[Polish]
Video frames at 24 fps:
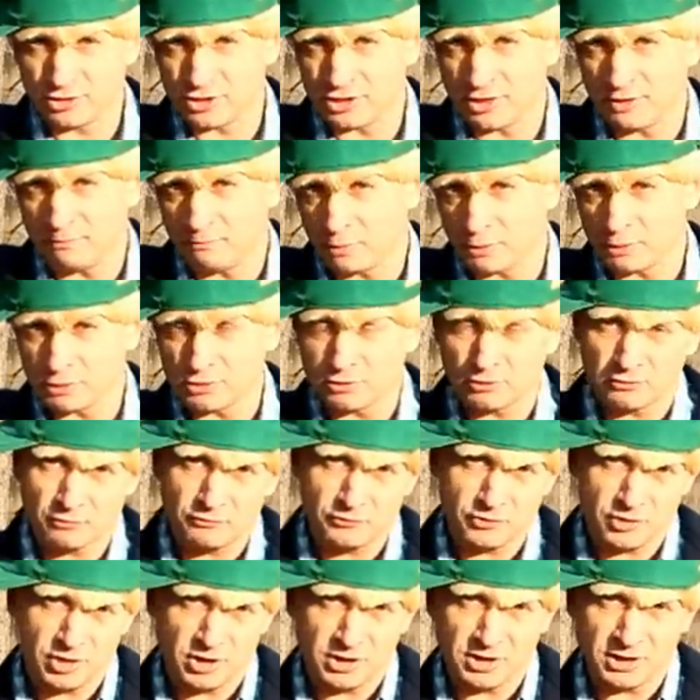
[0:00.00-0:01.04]
że po prostu
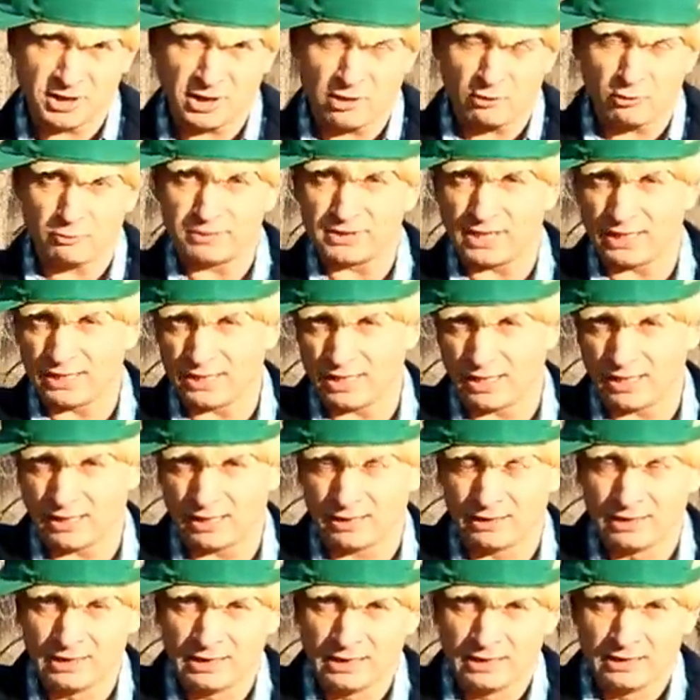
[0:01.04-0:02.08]
wszystkie
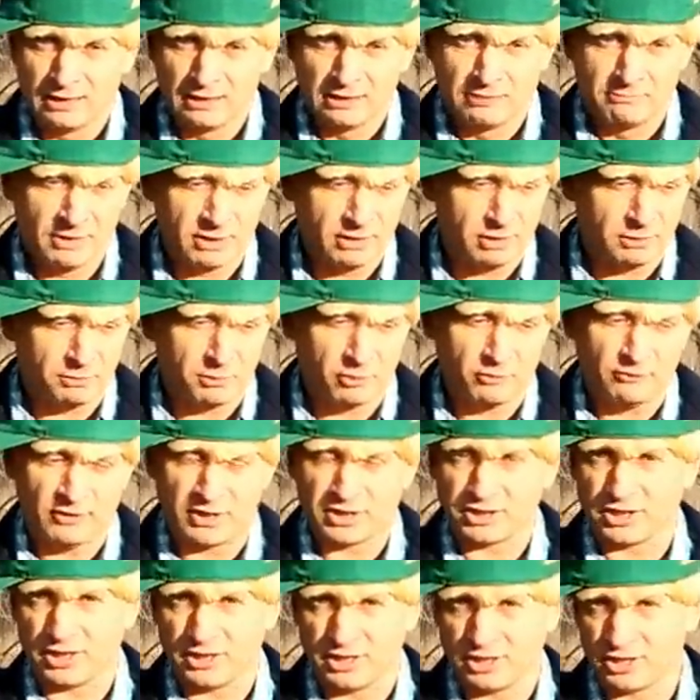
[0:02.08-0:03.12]
ubrania będą
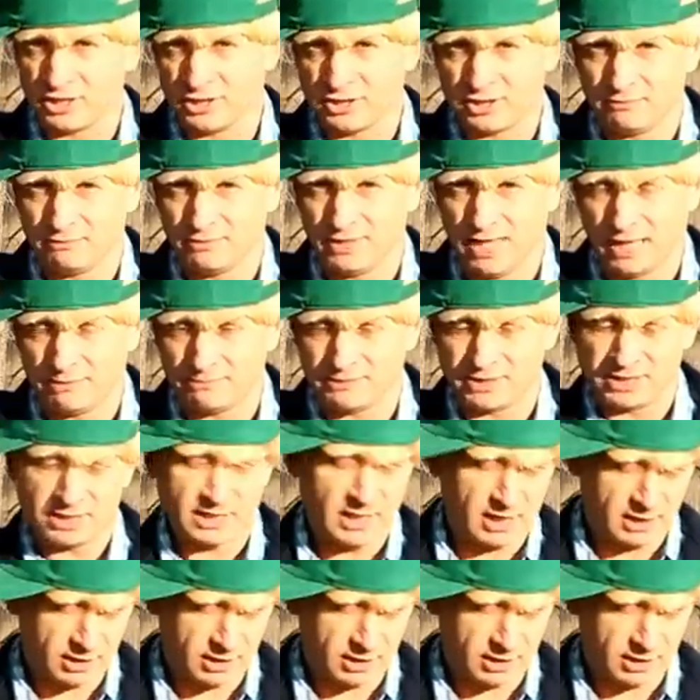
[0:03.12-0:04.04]
uważane, że są damskie,